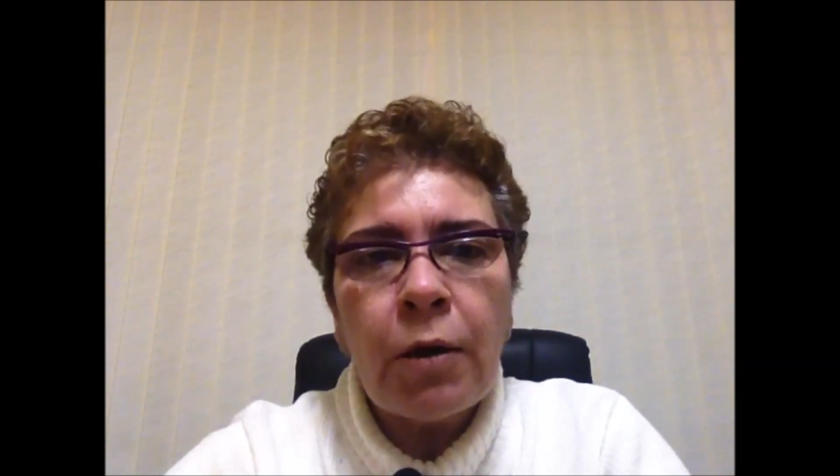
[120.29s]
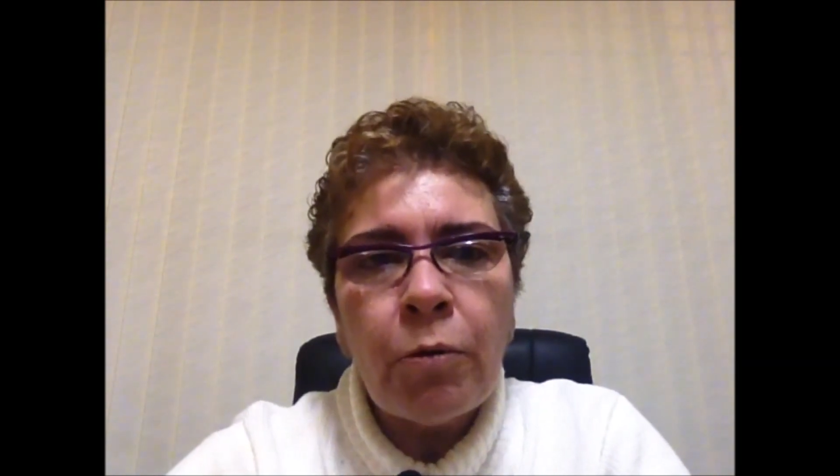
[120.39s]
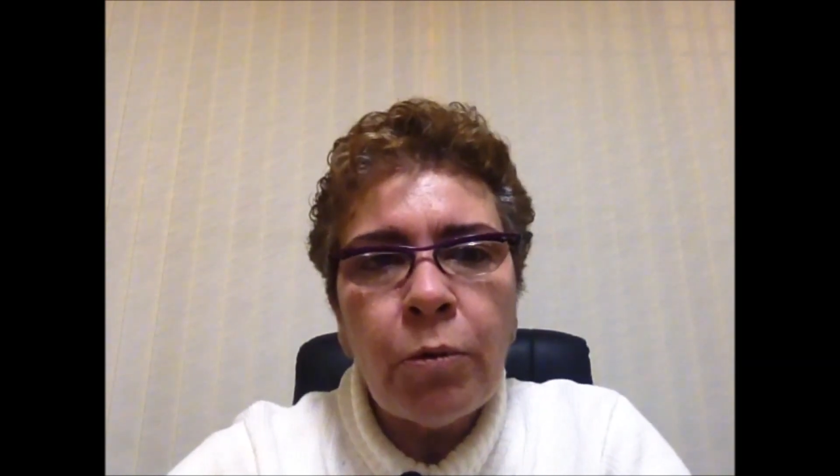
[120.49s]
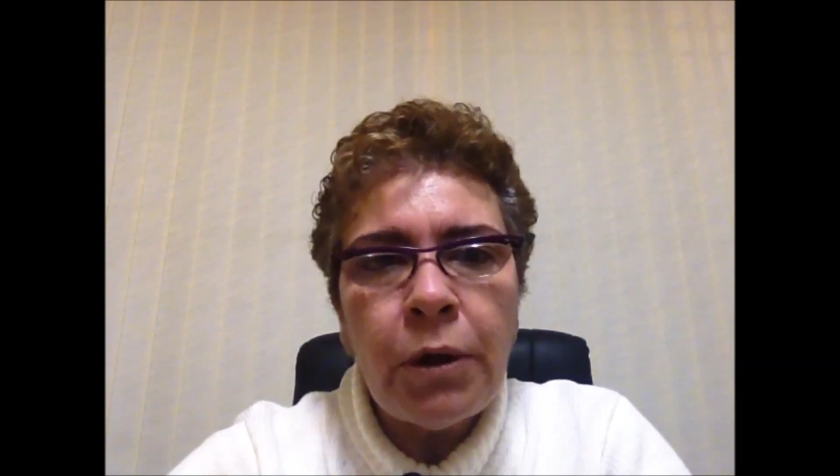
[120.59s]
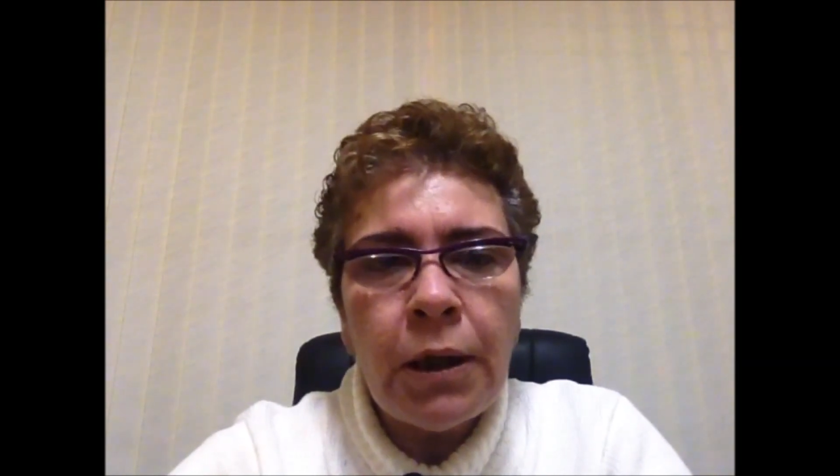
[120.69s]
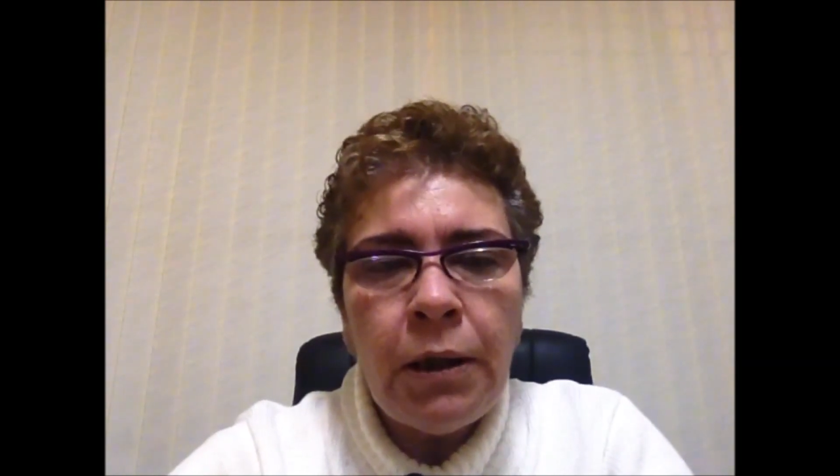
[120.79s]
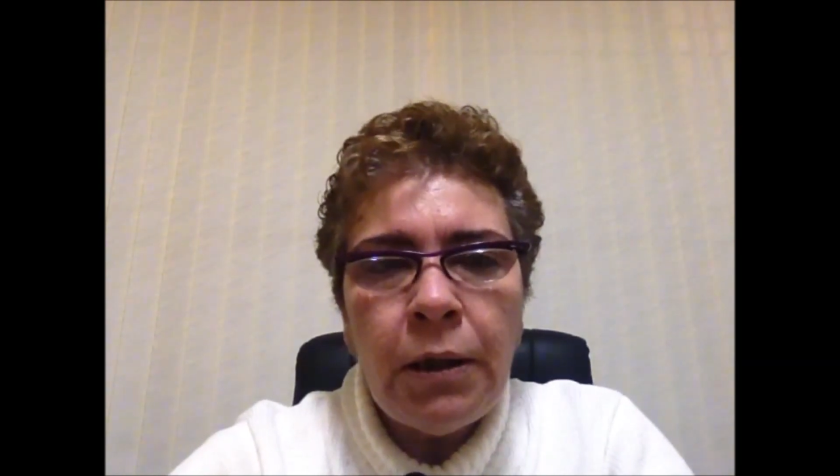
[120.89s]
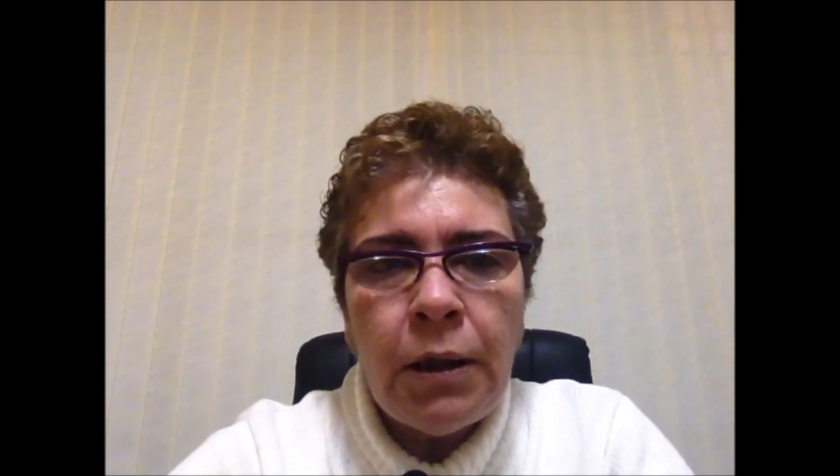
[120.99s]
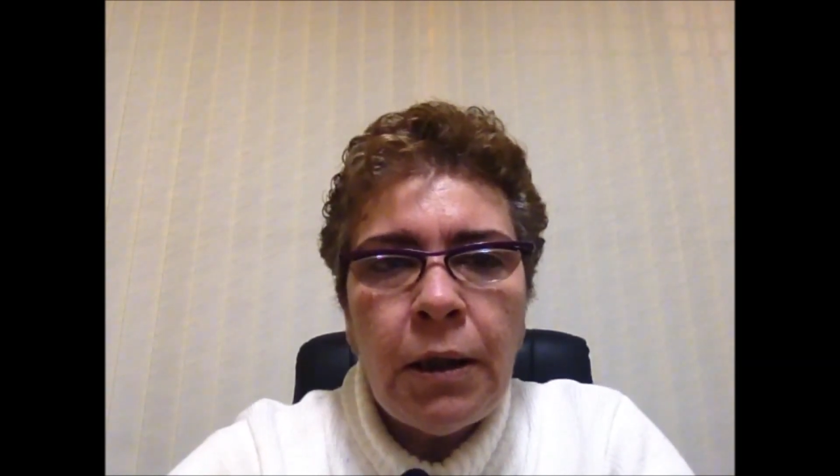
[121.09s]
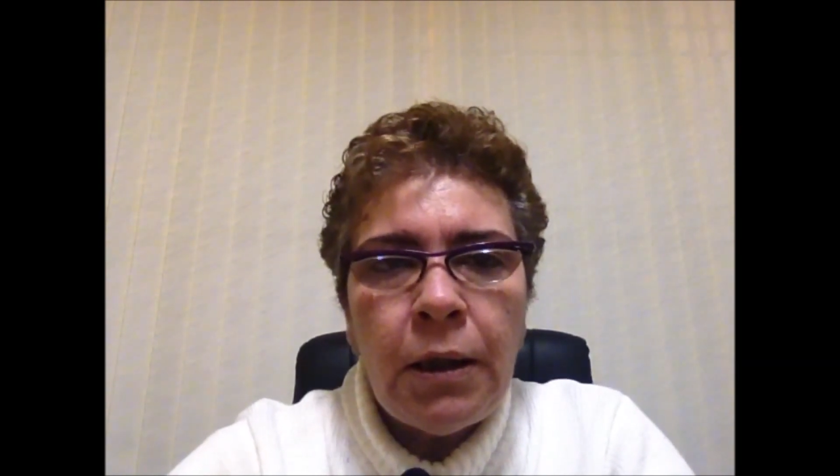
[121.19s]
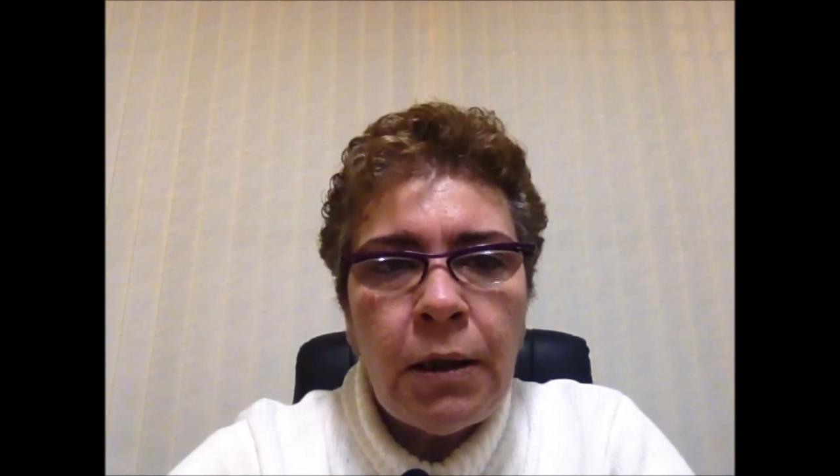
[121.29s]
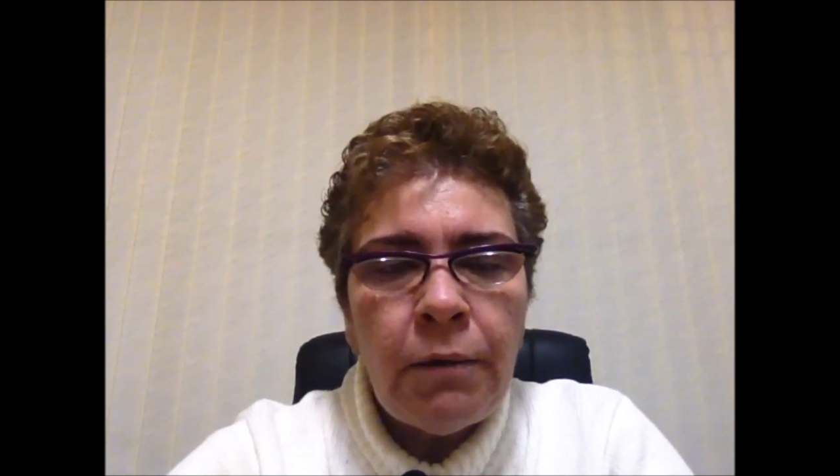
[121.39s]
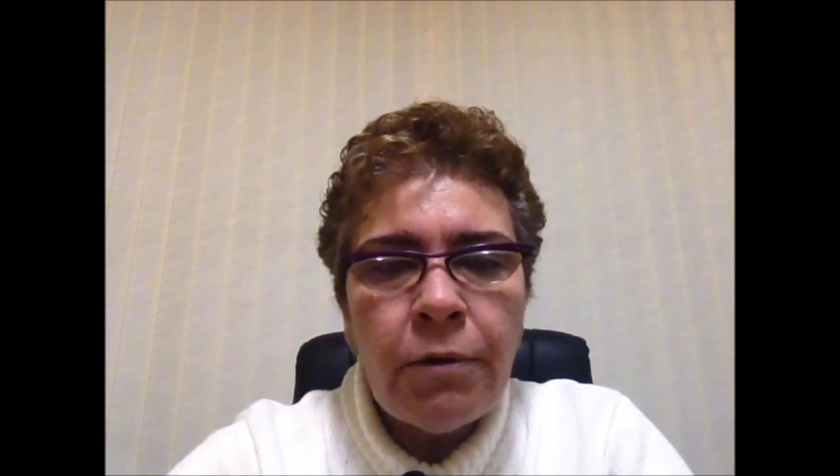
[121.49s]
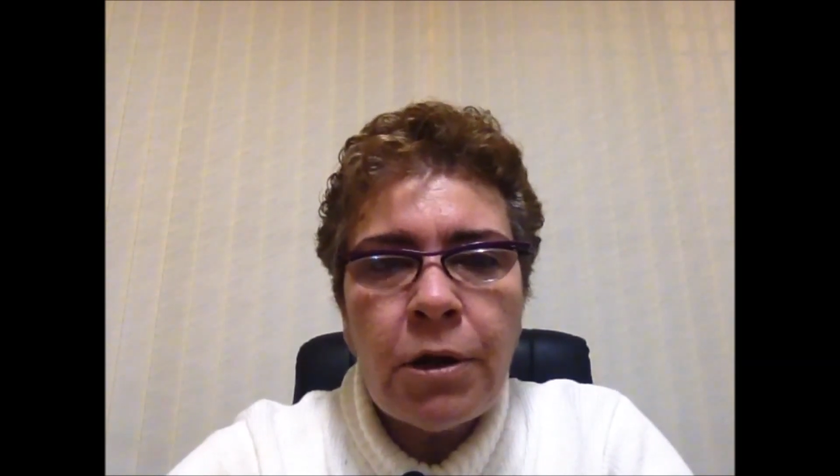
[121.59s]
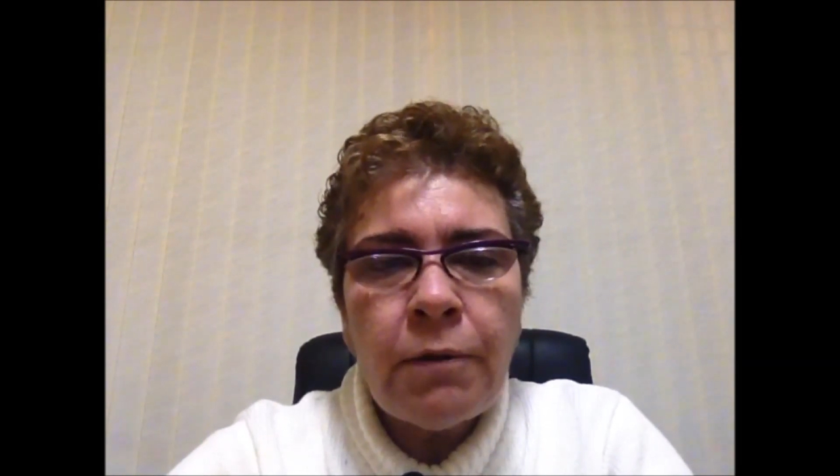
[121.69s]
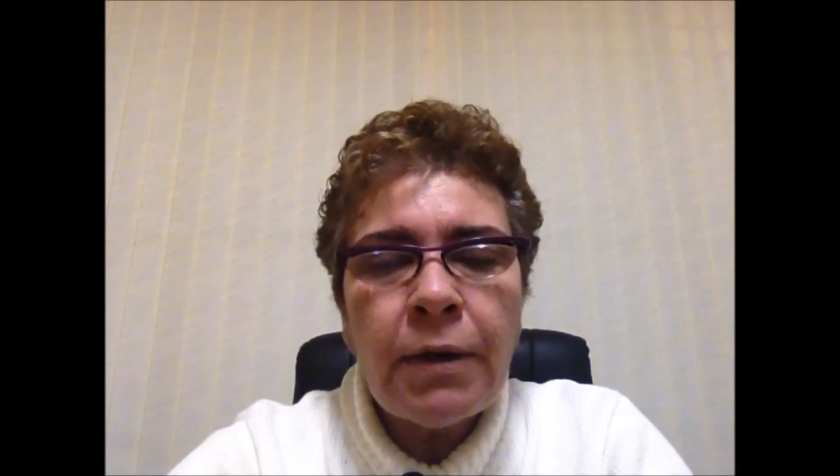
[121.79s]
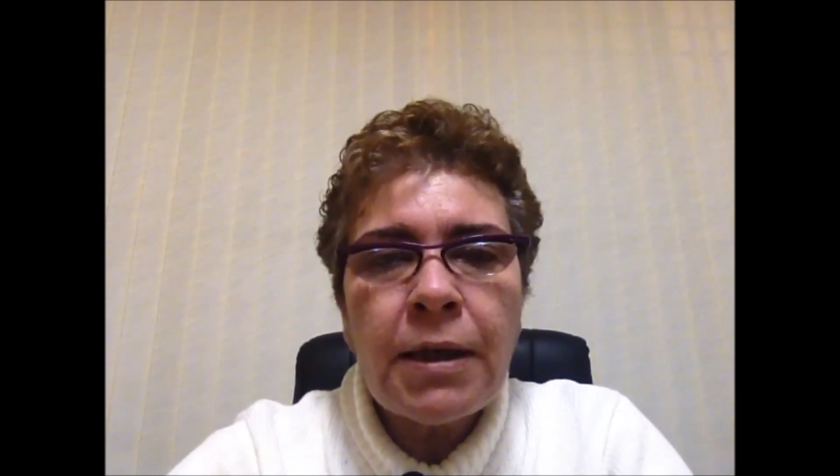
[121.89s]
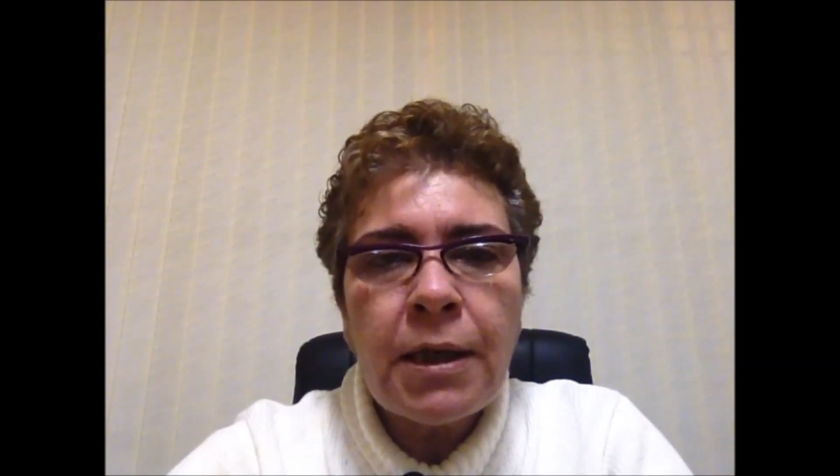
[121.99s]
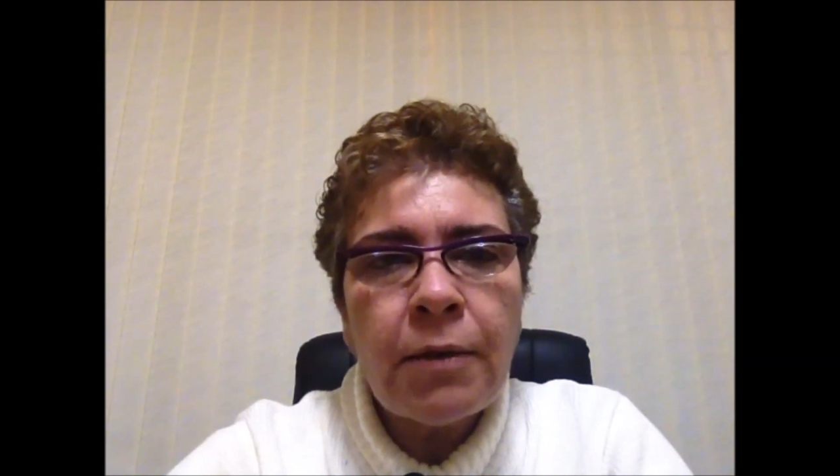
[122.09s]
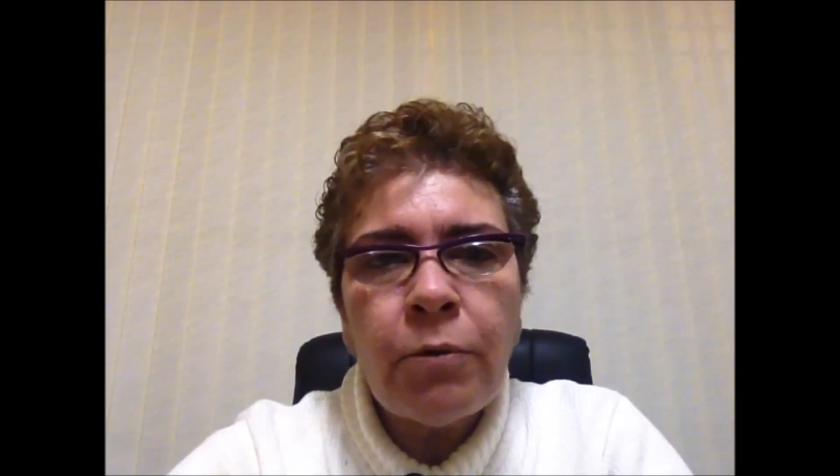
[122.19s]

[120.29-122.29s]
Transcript: cura que você vai ser